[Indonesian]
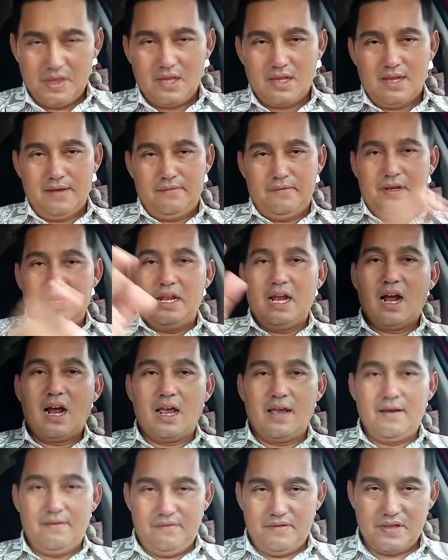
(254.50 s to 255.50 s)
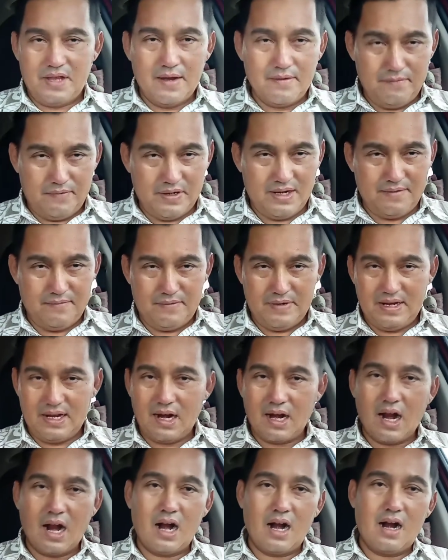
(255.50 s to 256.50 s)
tapi dia kaya vitamin,
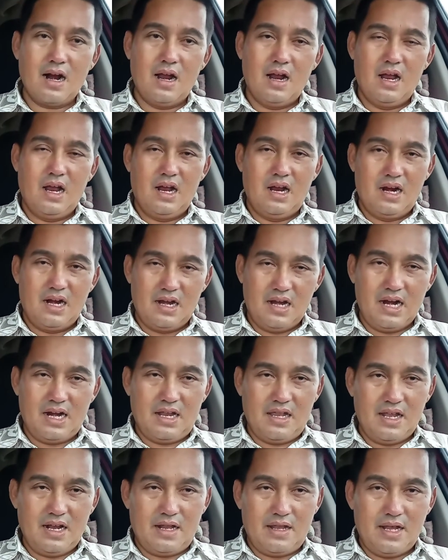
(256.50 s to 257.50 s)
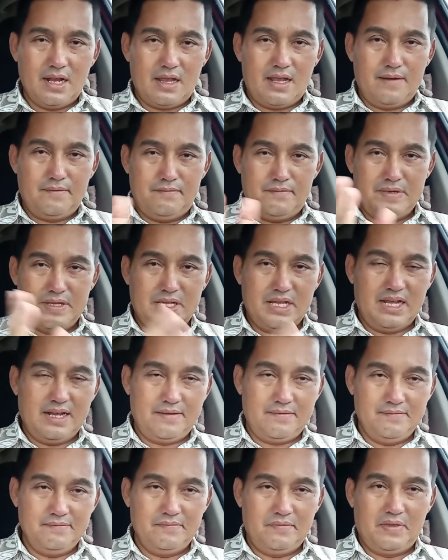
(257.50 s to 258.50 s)
mineral, dan zat-zat yang penting,
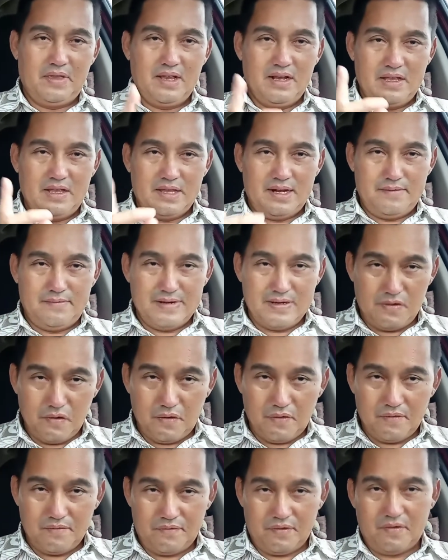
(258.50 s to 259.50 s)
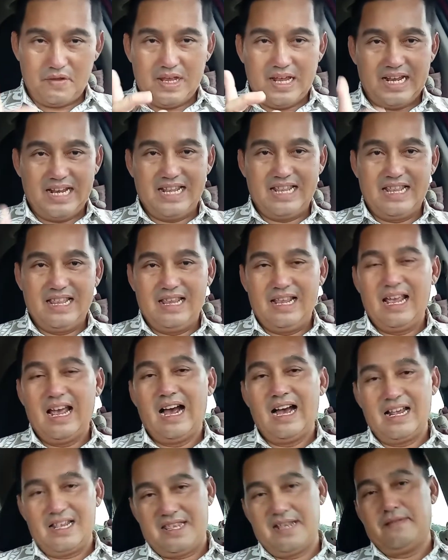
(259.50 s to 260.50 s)
termasuk protein,
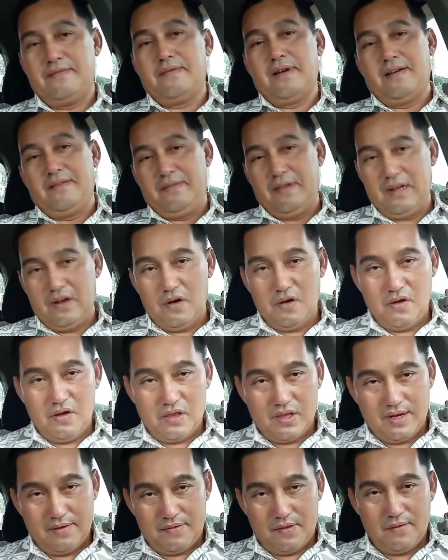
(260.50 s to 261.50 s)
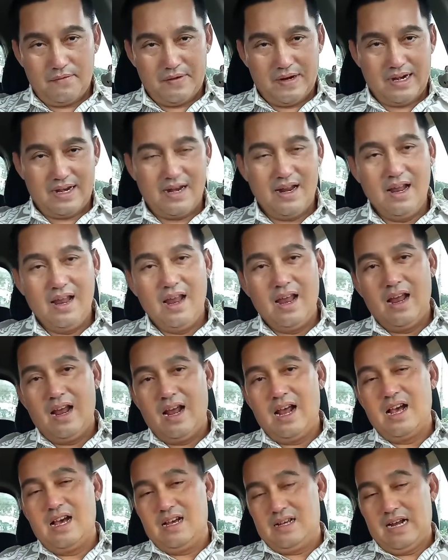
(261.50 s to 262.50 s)
asam amino, tritopan.
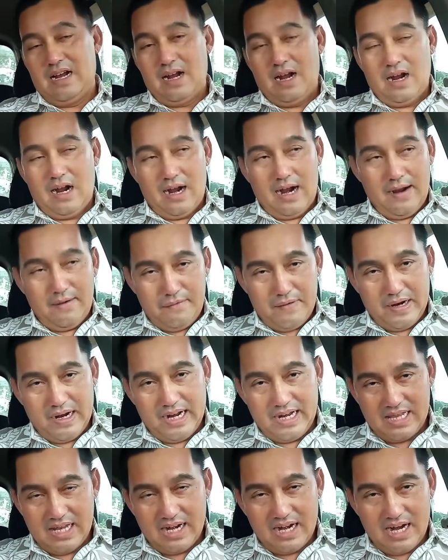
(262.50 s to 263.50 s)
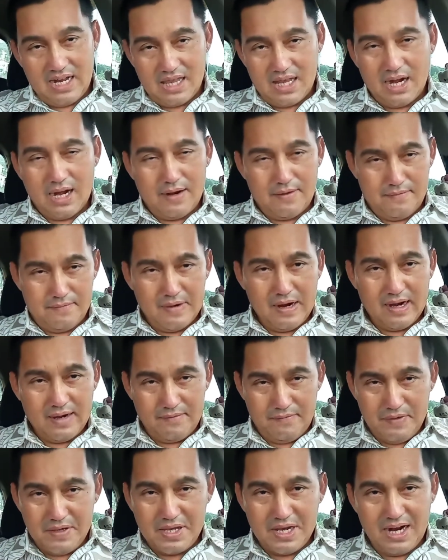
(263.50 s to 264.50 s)
Apa kaitan antara makan
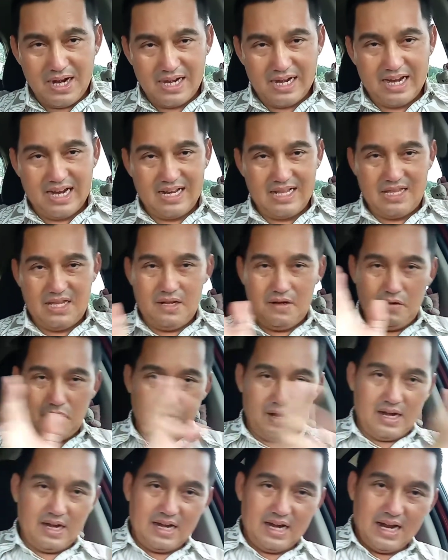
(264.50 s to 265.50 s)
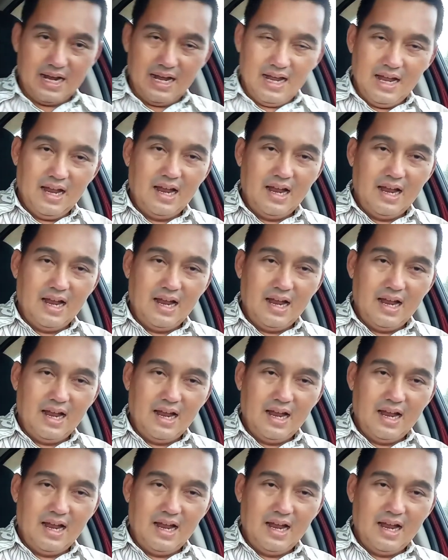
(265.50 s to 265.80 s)
pisang dengan tidur Anda?